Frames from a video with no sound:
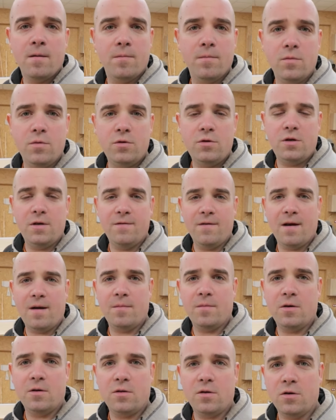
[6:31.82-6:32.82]
Musi
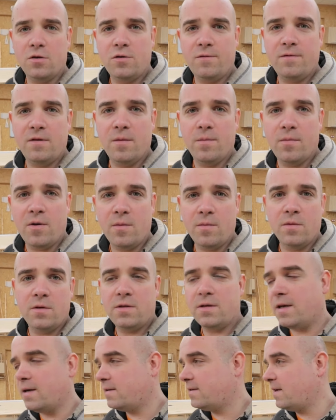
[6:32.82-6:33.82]
wam ktoś w tym
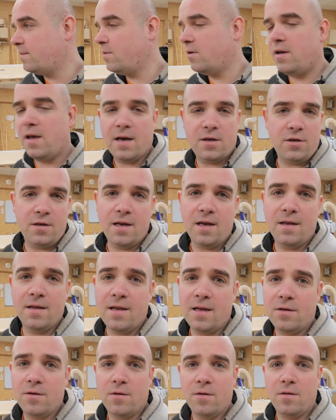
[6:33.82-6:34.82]
pomóc, tak samo ja się na,
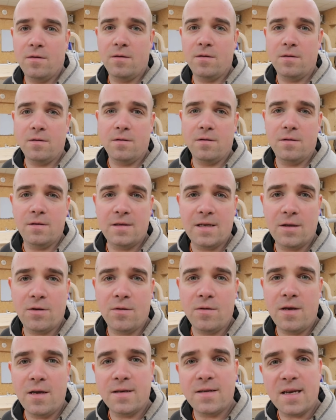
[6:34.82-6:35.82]
na to, za
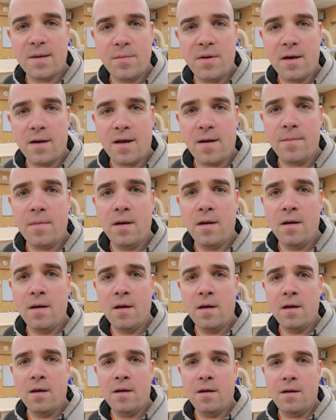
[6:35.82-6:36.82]
to nie zabieram,
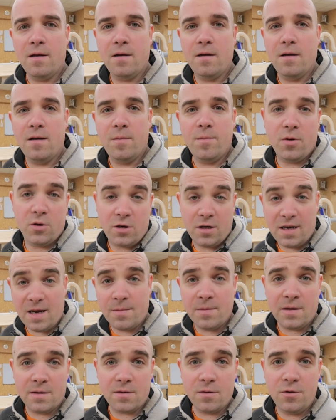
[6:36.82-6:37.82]
E,
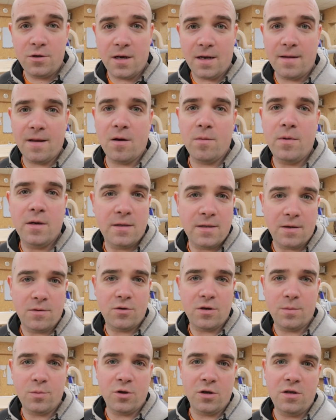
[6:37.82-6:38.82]
poczekam na sąsiada,
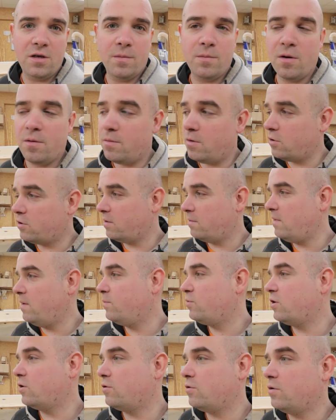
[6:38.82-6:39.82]
obiecał, że przyjdzie, pomoże mi
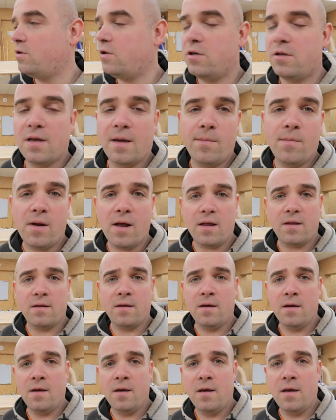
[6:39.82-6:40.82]
przerzucić ten
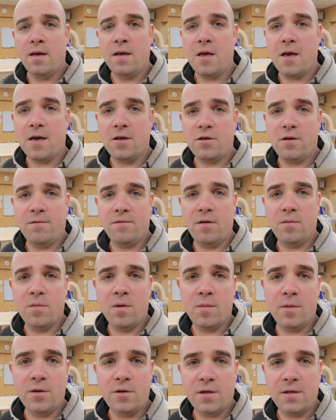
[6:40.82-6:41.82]
blat i ja się w tym
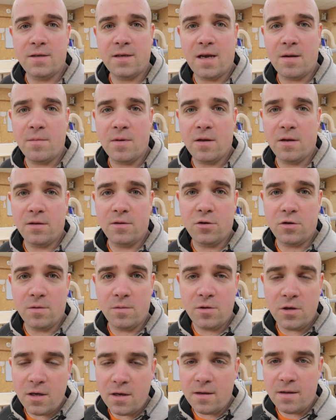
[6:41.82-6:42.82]
momencie zajmę
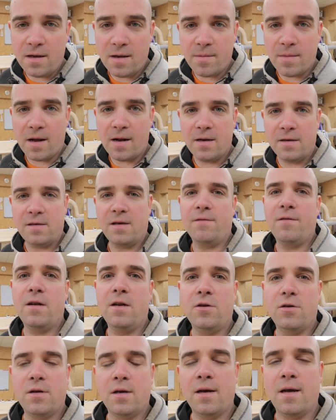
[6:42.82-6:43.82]
czymś innym, ale za
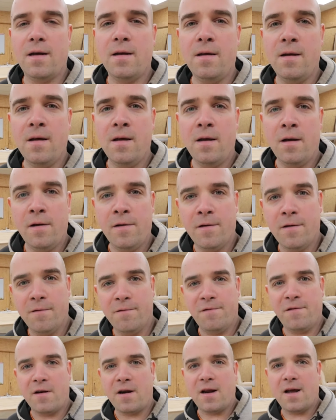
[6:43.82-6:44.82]
chwileczkę
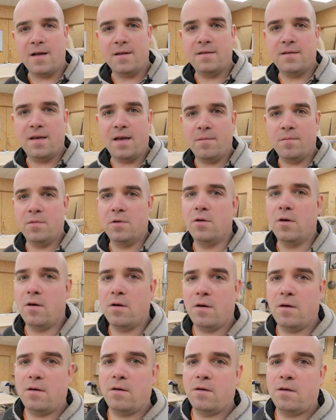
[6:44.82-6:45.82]
wracam
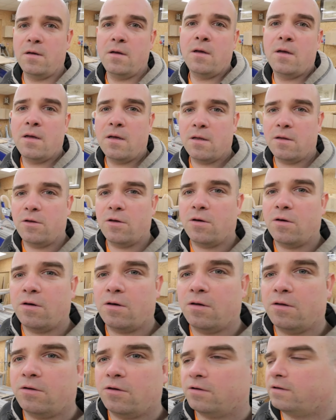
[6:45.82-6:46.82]
do,
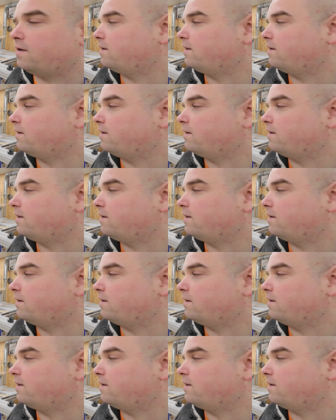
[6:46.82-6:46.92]
do, do